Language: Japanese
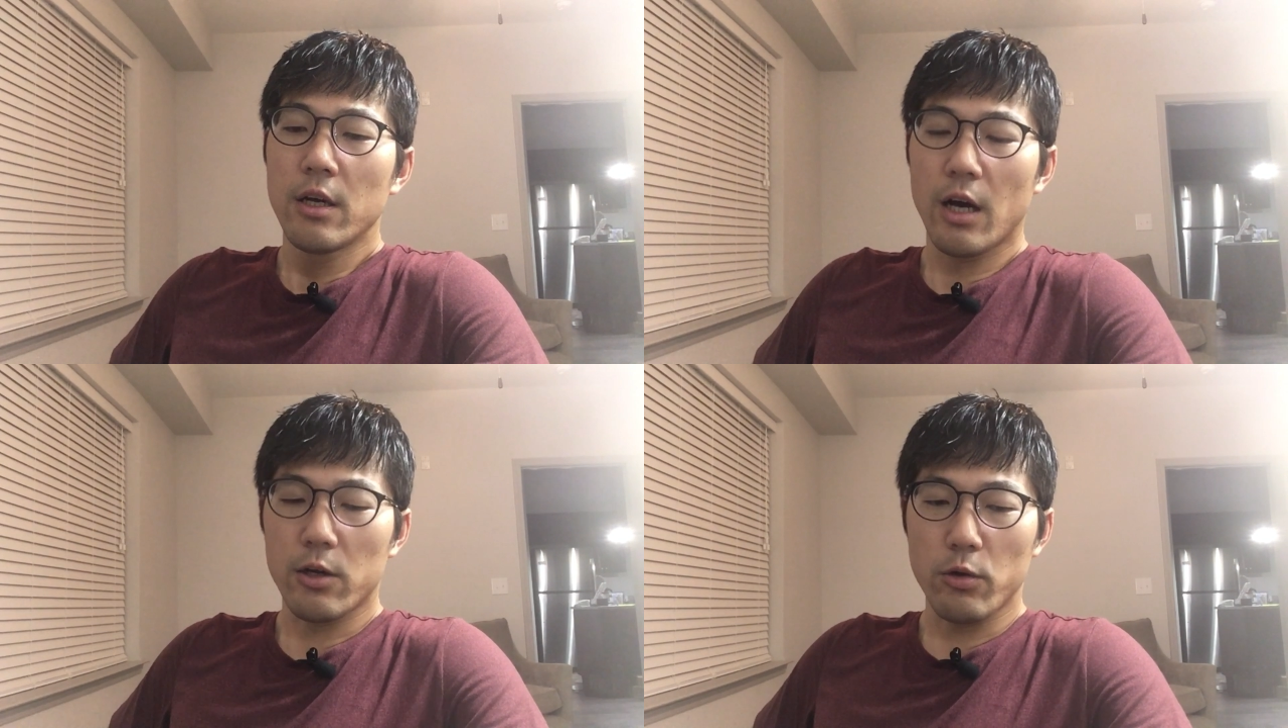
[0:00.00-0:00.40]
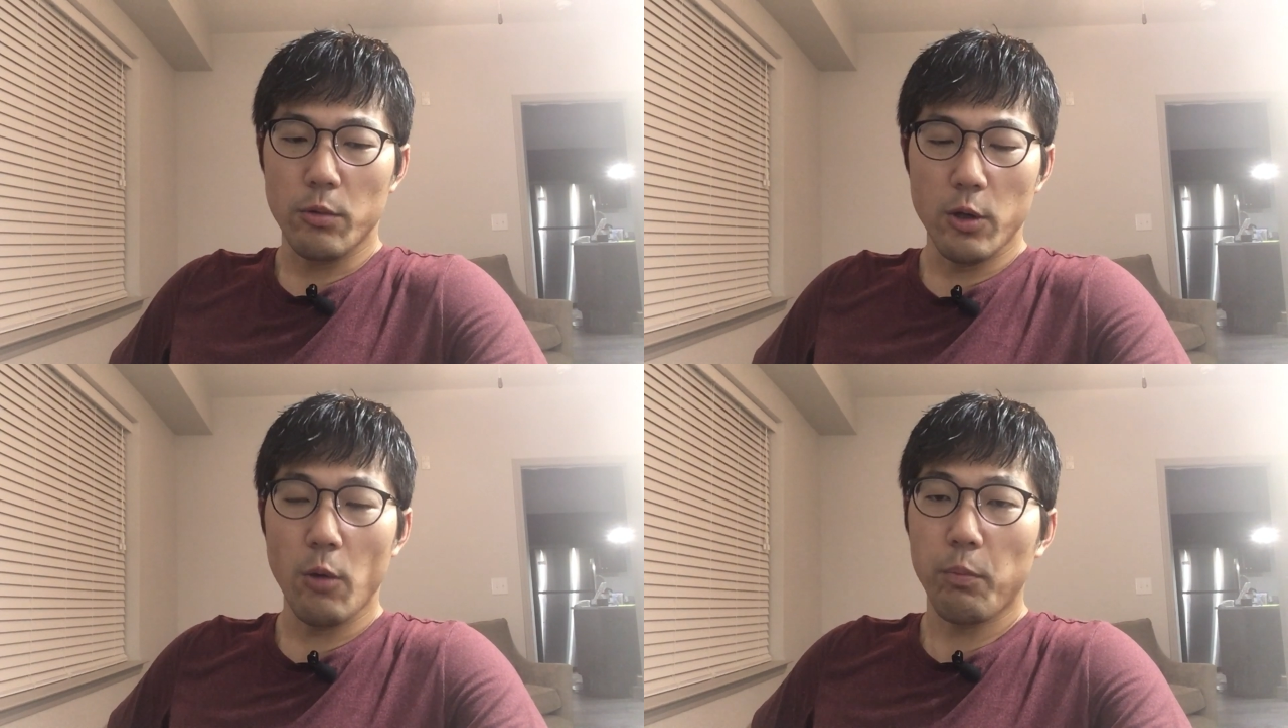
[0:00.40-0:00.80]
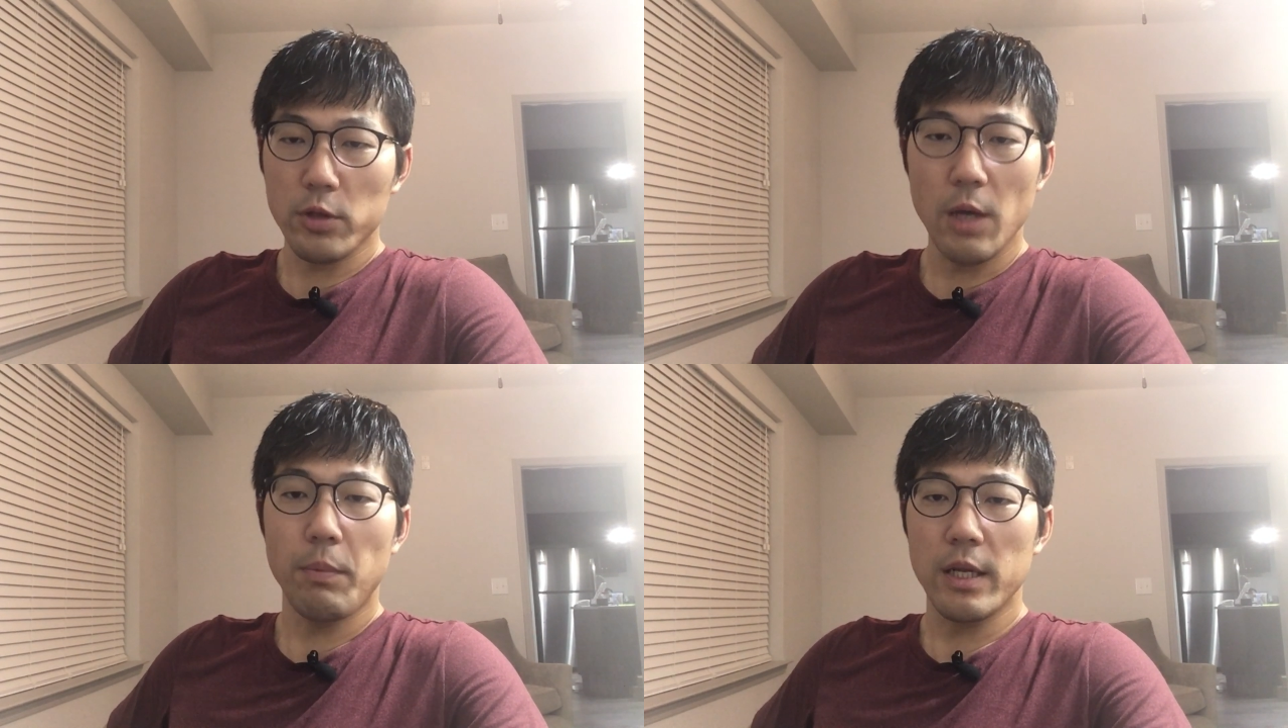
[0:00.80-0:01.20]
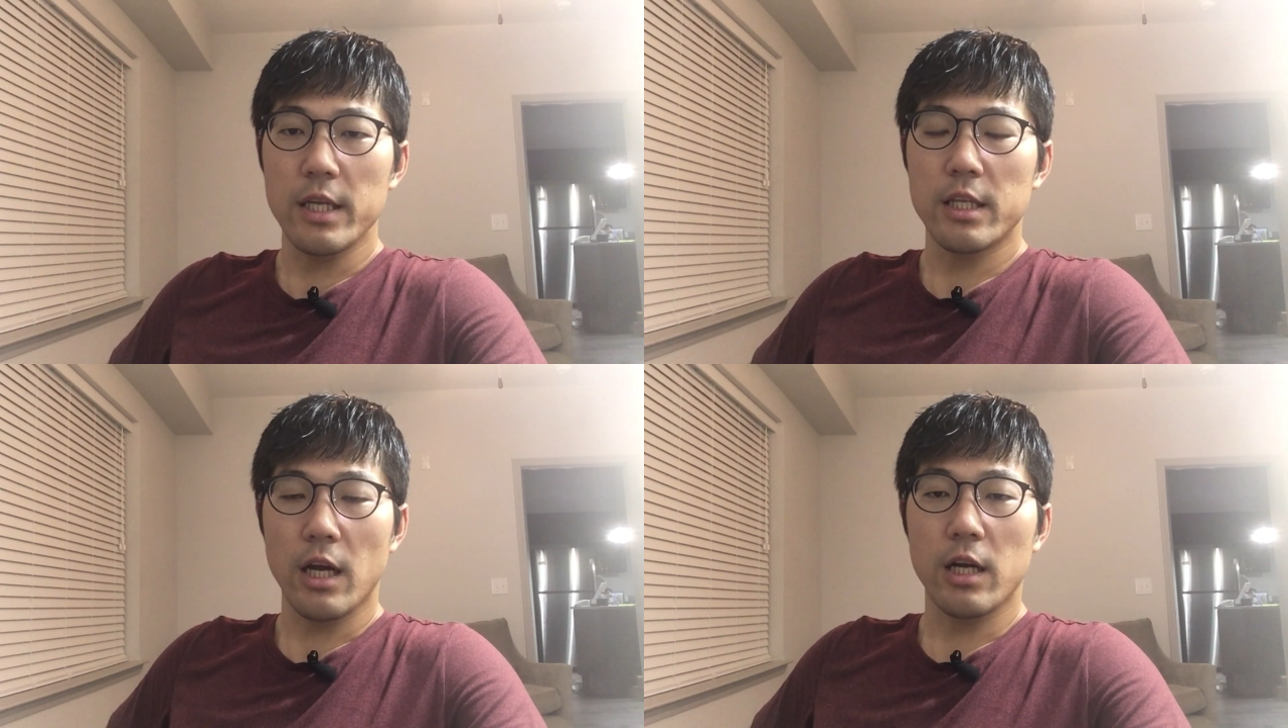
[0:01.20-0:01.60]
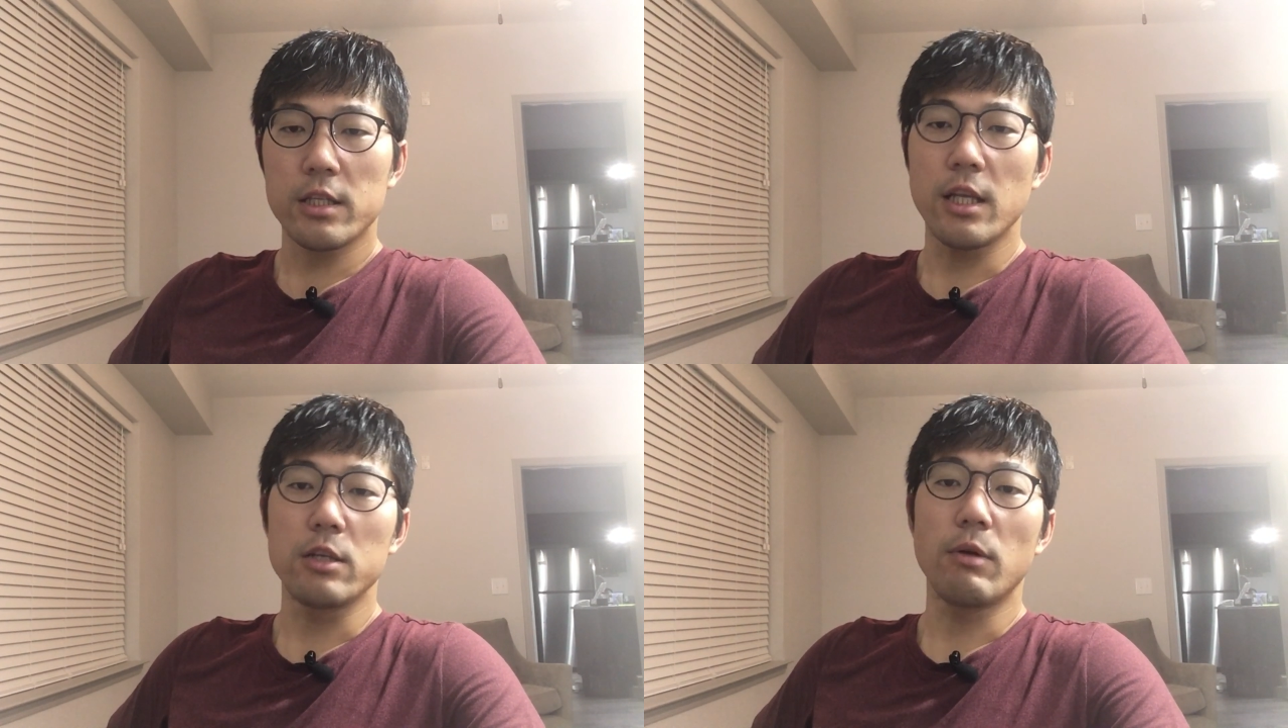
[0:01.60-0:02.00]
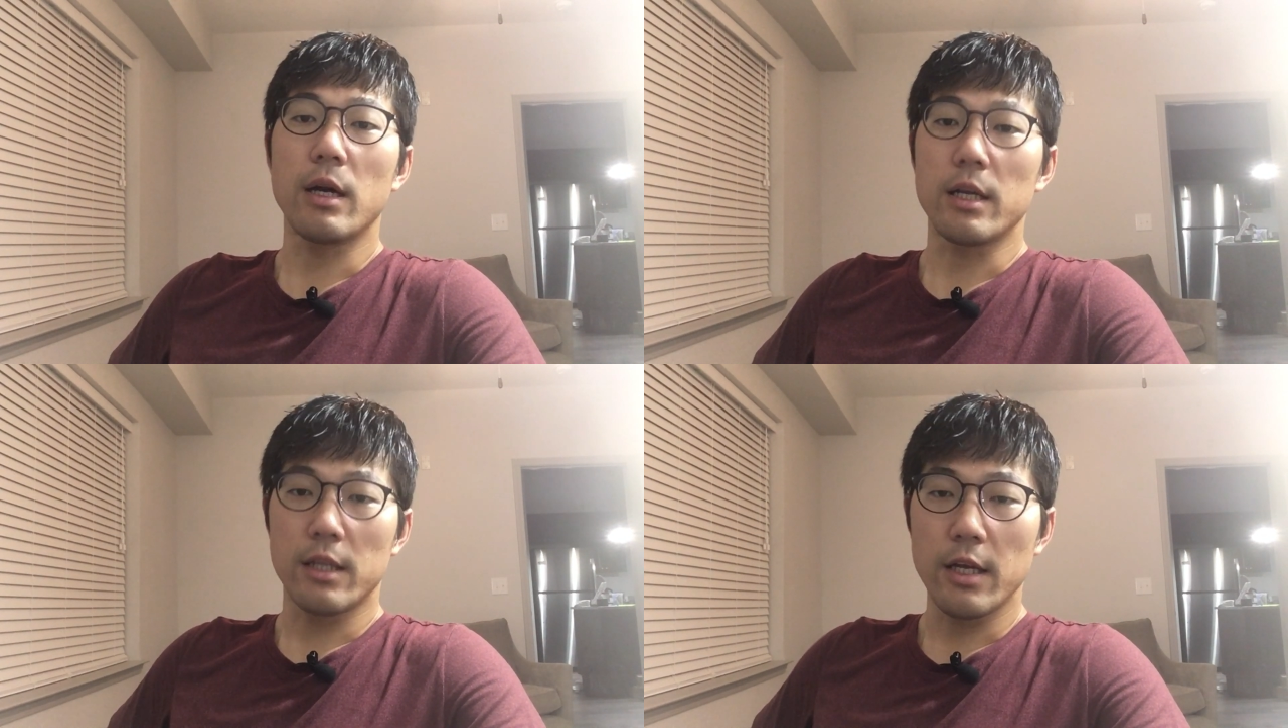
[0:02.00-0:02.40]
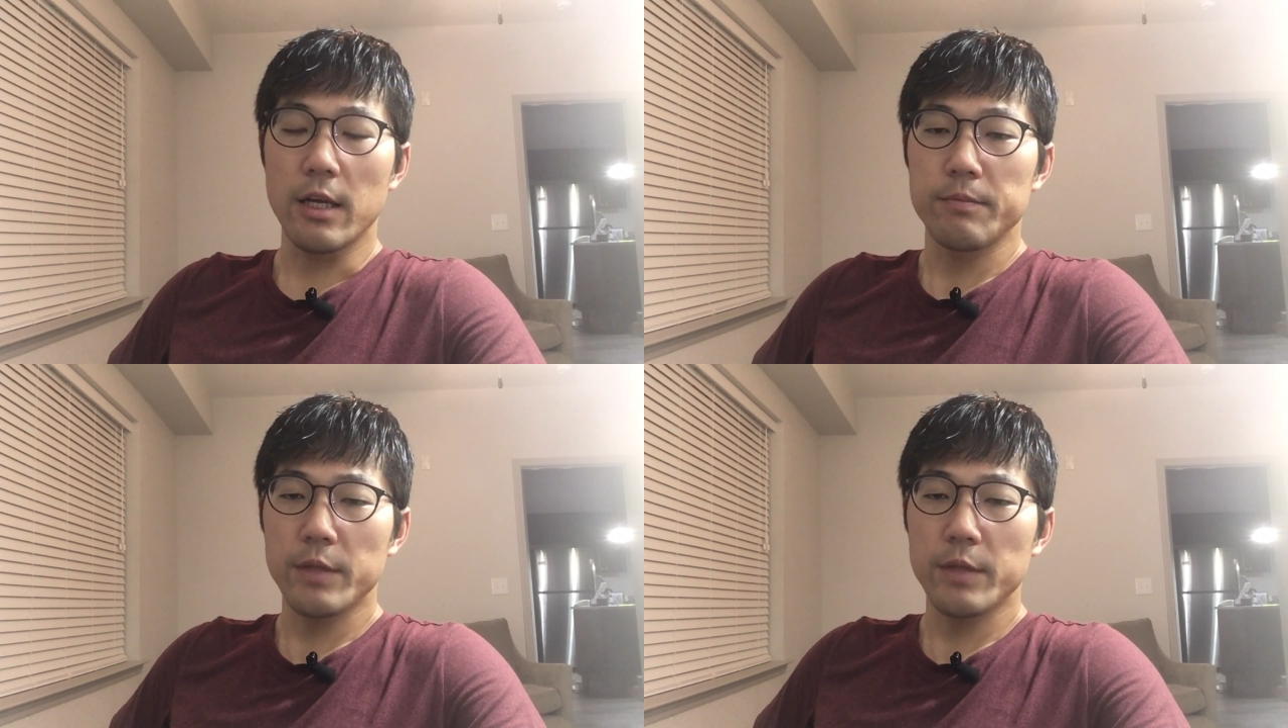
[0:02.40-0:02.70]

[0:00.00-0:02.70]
あのよっぽどやっぱり行きたがっているわけで、